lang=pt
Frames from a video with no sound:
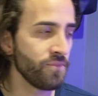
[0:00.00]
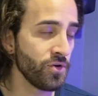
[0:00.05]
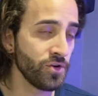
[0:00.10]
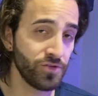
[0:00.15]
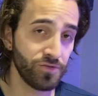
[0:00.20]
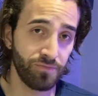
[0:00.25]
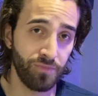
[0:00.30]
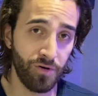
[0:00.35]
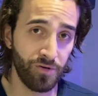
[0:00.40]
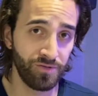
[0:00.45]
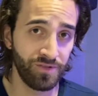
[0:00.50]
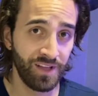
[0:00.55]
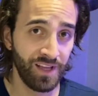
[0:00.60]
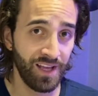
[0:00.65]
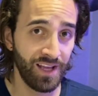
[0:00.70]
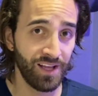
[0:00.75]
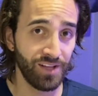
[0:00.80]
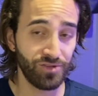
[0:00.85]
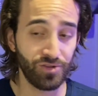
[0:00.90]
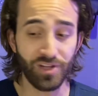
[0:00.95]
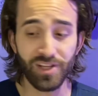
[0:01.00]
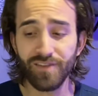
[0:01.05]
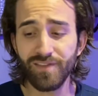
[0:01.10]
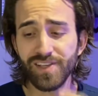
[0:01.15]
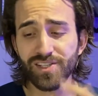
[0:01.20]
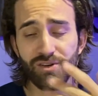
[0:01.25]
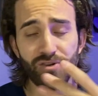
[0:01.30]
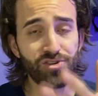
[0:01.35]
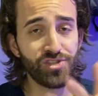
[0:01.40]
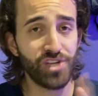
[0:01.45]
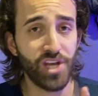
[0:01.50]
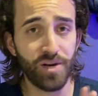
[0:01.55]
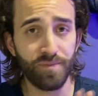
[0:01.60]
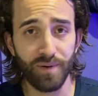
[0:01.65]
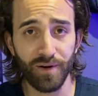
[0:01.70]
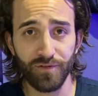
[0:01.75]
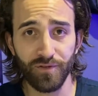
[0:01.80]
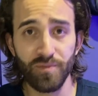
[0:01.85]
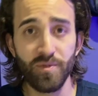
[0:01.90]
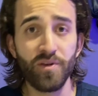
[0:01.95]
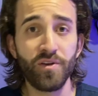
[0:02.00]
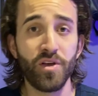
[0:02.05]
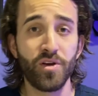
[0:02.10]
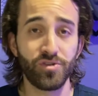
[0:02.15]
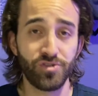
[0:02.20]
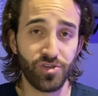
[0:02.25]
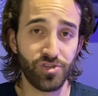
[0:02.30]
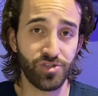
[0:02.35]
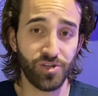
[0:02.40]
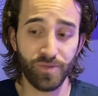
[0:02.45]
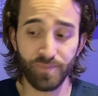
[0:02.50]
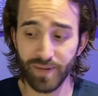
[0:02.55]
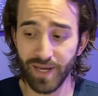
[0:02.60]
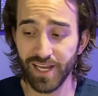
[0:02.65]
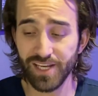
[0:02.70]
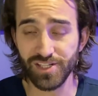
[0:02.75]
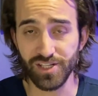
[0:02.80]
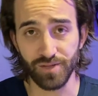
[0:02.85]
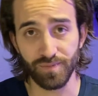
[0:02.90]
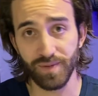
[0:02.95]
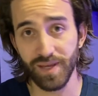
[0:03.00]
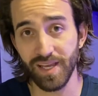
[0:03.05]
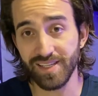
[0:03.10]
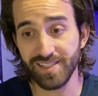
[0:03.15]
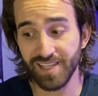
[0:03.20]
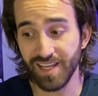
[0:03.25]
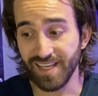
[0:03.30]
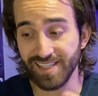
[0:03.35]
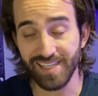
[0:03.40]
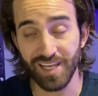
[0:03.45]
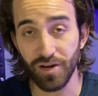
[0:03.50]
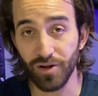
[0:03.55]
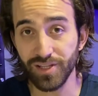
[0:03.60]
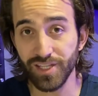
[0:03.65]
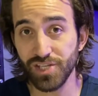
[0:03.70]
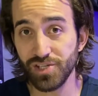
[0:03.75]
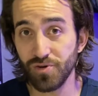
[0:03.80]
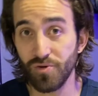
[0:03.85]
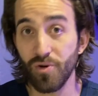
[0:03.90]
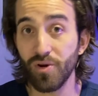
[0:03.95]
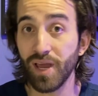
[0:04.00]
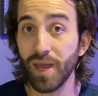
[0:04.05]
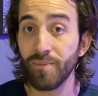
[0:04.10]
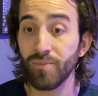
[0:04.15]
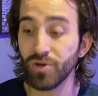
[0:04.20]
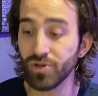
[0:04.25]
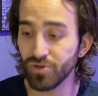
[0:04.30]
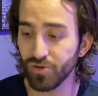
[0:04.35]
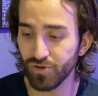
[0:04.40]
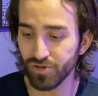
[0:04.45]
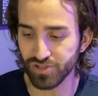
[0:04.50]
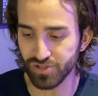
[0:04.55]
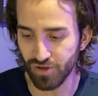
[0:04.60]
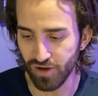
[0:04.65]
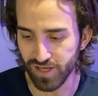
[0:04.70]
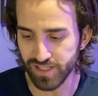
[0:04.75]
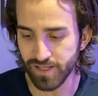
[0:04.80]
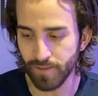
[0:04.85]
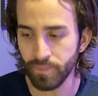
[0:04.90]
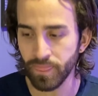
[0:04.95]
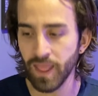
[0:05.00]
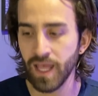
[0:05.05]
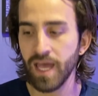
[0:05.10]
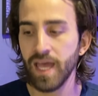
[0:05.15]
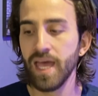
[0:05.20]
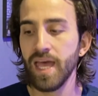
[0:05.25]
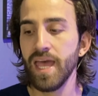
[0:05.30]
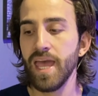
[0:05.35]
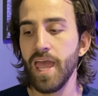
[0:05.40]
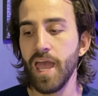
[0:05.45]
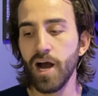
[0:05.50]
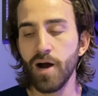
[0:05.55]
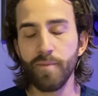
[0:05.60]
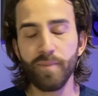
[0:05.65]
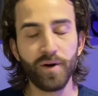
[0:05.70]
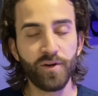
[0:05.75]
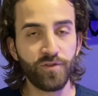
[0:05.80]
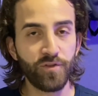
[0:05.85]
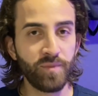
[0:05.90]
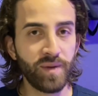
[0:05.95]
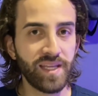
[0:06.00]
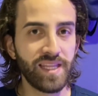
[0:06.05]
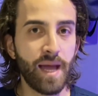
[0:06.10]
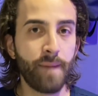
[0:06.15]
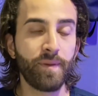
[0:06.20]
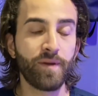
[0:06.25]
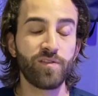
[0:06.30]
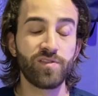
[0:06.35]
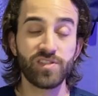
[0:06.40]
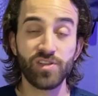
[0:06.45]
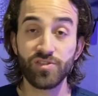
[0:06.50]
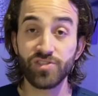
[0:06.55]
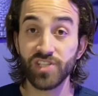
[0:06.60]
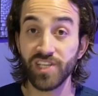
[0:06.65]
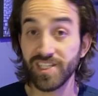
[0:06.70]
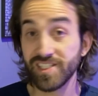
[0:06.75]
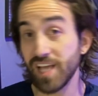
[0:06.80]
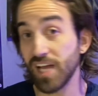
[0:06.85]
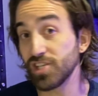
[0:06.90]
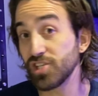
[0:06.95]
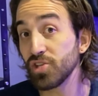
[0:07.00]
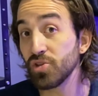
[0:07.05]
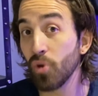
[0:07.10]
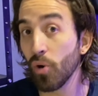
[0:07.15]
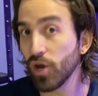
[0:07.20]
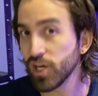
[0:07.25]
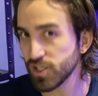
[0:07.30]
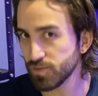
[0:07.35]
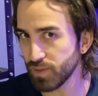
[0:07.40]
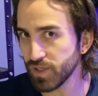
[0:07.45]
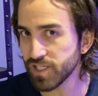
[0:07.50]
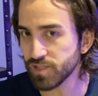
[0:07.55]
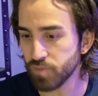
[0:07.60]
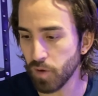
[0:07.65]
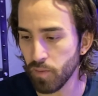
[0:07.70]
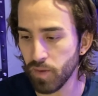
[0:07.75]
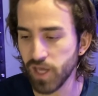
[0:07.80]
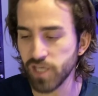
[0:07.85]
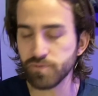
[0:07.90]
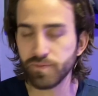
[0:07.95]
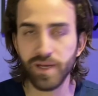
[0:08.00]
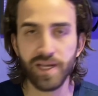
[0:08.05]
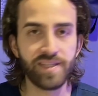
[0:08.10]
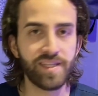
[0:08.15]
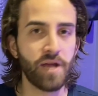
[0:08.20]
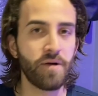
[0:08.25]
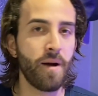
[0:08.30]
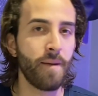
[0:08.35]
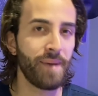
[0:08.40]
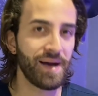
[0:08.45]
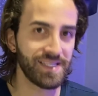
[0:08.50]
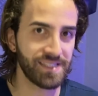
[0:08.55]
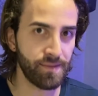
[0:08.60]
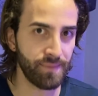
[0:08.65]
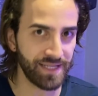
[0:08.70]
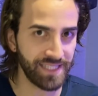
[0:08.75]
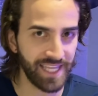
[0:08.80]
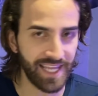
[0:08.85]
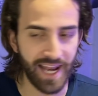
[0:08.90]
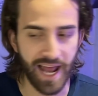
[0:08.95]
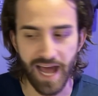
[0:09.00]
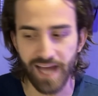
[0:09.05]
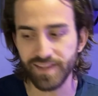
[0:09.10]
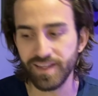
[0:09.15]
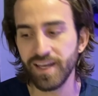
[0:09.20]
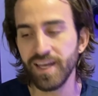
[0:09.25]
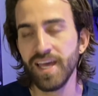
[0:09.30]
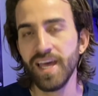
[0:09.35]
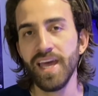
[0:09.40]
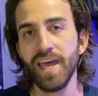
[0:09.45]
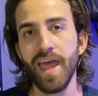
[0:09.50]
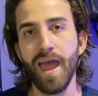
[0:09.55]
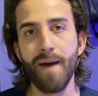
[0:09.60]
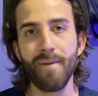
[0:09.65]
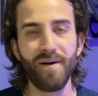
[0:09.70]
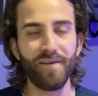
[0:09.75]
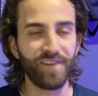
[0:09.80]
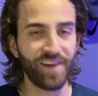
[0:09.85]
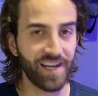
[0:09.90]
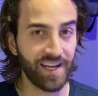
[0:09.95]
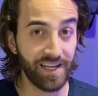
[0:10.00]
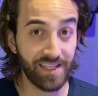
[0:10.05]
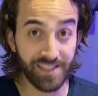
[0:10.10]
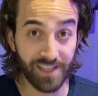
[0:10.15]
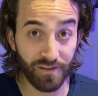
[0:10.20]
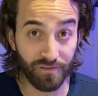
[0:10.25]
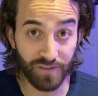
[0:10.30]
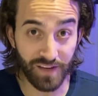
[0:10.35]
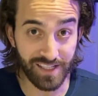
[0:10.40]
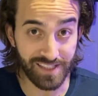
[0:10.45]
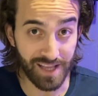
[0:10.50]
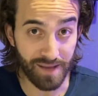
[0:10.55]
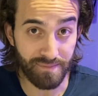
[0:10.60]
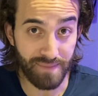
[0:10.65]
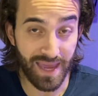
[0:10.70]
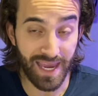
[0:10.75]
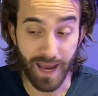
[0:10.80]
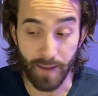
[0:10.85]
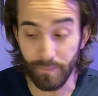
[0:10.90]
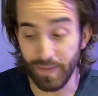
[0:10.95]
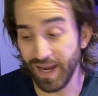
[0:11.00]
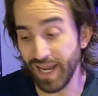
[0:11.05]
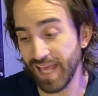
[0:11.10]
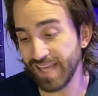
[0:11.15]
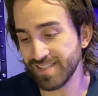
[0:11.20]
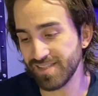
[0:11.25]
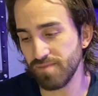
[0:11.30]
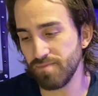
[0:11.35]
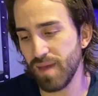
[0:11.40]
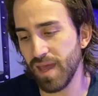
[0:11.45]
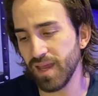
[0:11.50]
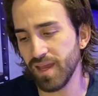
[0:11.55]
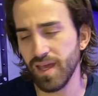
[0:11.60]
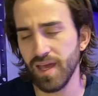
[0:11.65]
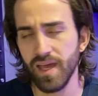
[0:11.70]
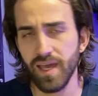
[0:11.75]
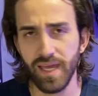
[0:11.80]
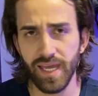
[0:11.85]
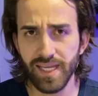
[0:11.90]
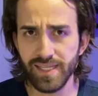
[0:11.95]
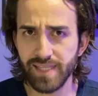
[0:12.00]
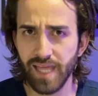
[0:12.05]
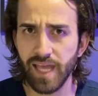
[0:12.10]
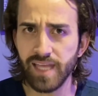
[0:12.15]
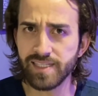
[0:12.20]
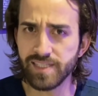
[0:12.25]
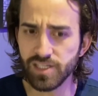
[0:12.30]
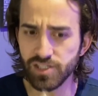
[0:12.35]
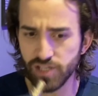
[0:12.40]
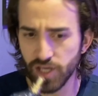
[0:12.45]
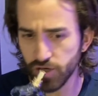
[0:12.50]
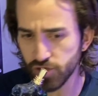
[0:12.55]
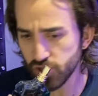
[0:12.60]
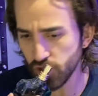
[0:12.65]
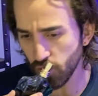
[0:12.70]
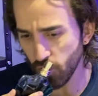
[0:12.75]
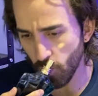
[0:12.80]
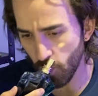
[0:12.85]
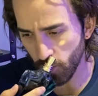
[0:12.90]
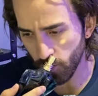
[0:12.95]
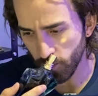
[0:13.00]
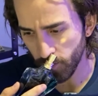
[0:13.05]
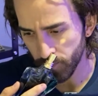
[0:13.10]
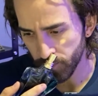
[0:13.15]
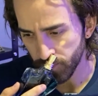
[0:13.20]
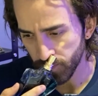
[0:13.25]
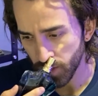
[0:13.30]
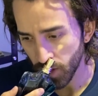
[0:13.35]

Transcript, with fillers: é muito bom. Toda vez que eu cheiro perfume, eu, sou surpreendido, porque essa nota de coco é muito gostosa. É um perfume que dá para você utilizar de noite, principalmente, porque ele tem uma base amadeirada, é uma fragrância que fixa bem, aparece bem e tem esse cheiro de coco